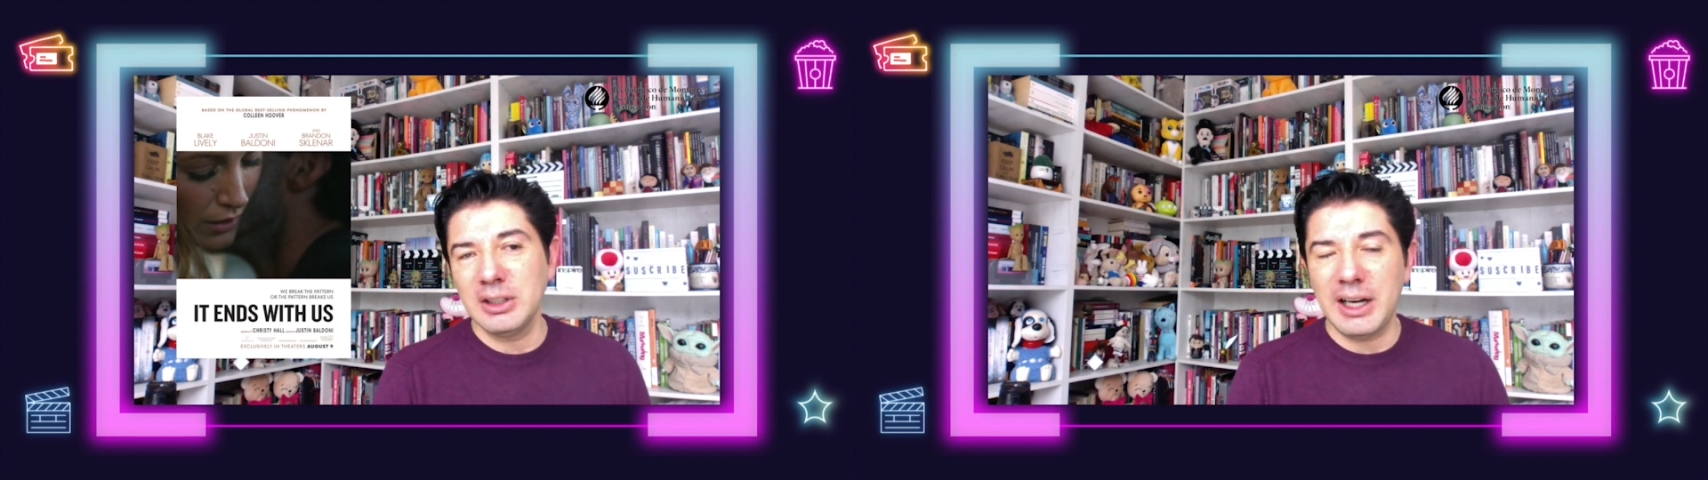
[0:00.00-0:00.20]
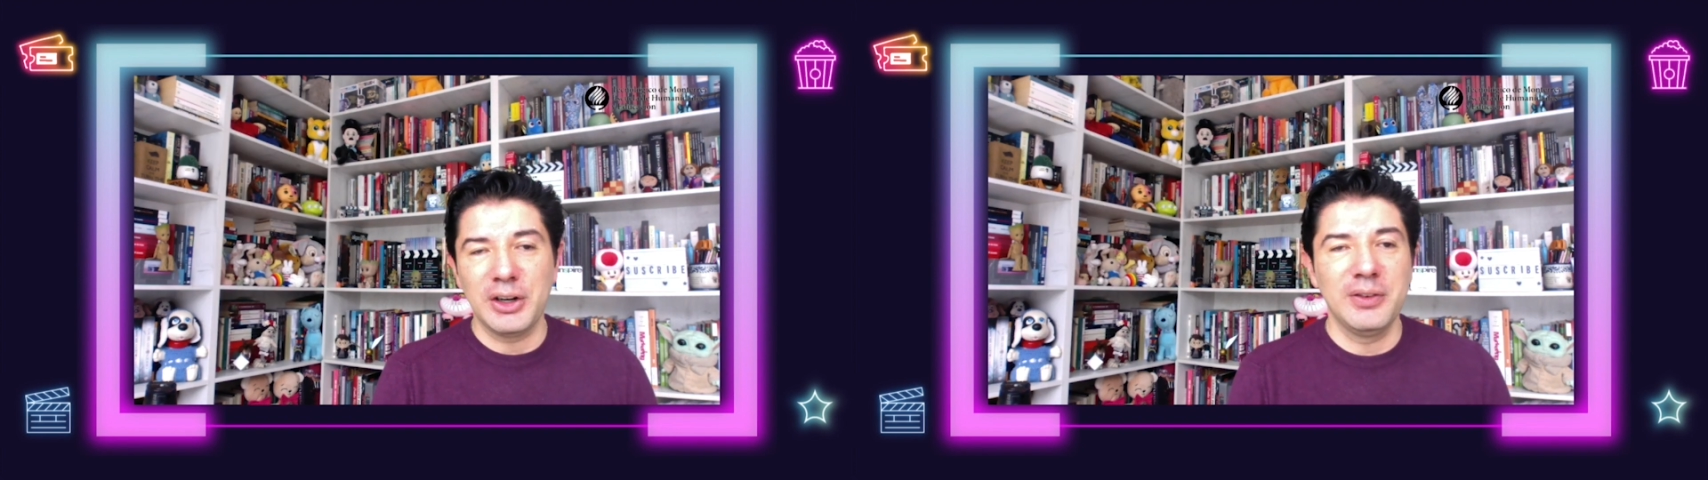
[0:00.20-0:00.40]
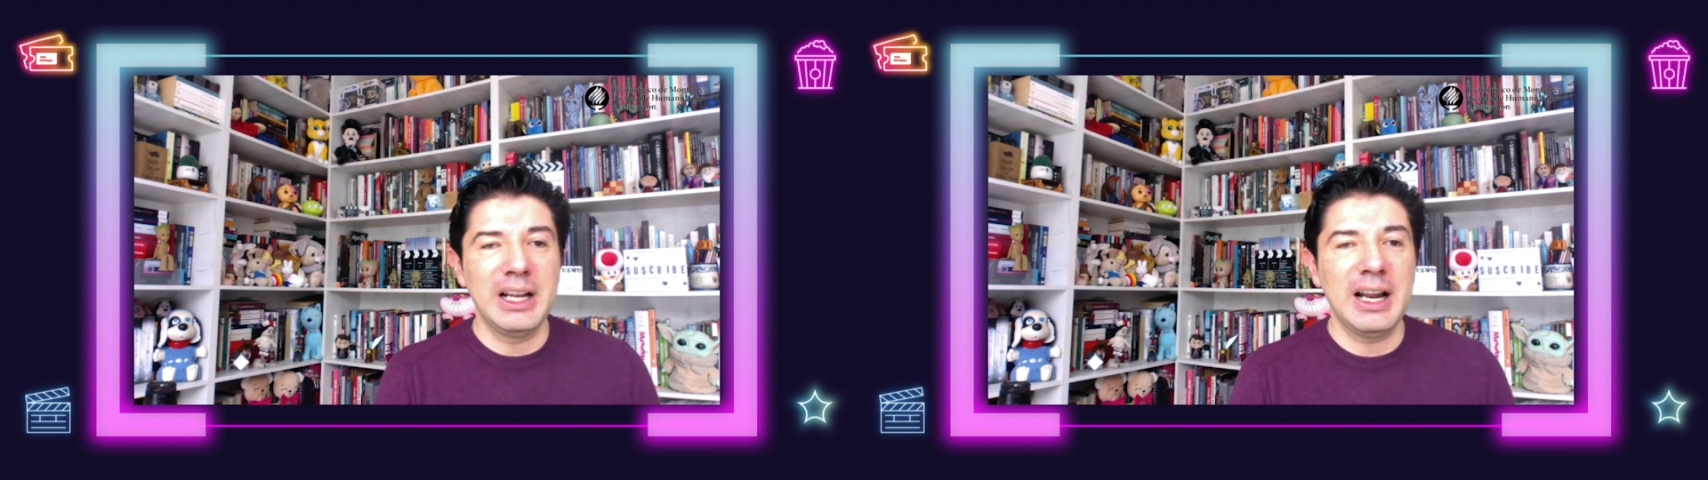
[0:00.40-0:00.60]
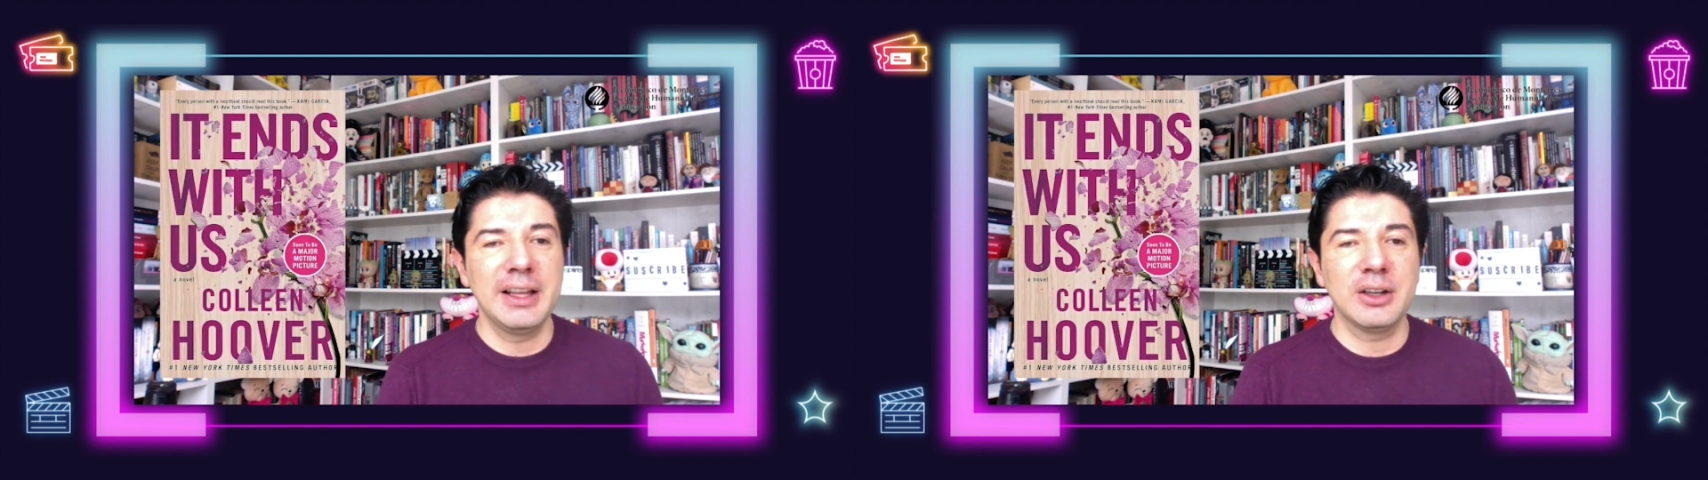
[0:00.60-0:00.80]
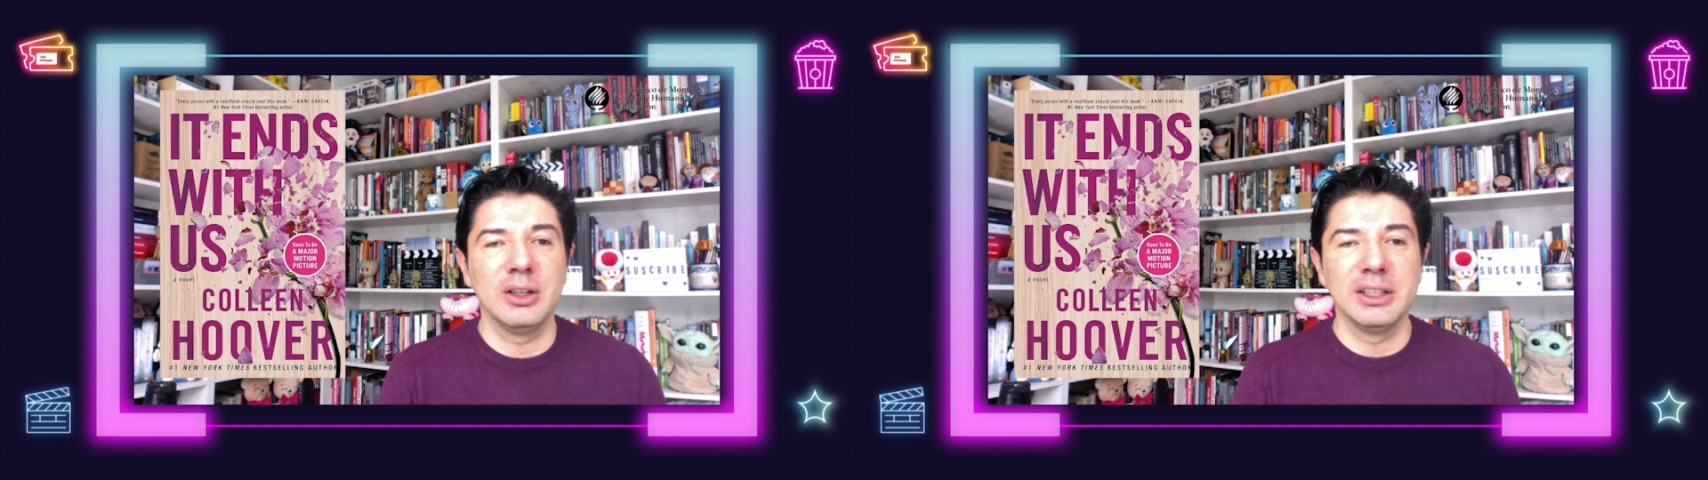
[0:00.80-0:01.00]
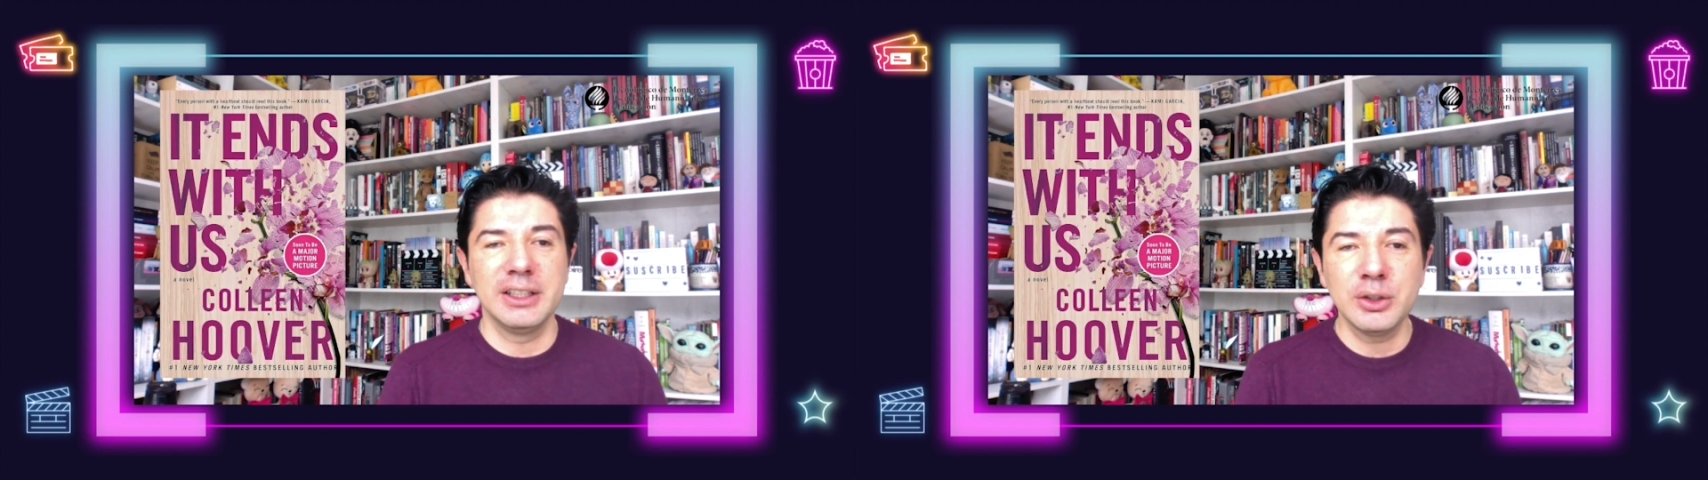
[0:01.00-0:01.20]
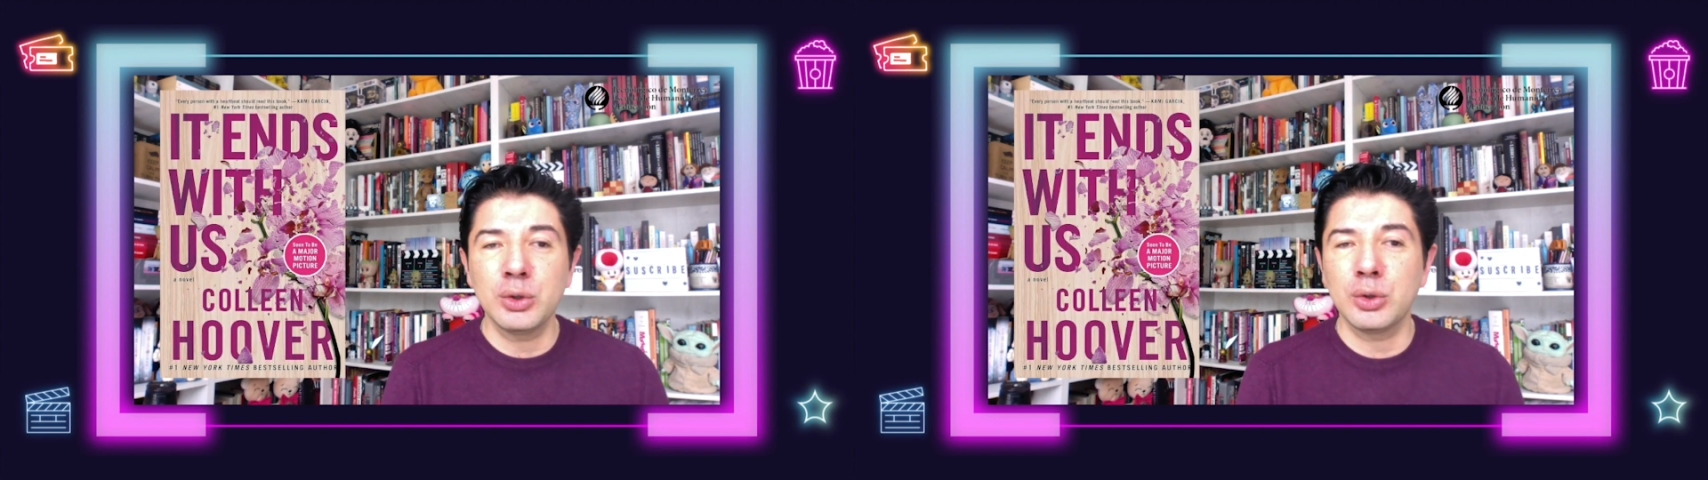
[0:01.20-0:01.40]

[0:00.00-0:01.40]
la novela de Colleen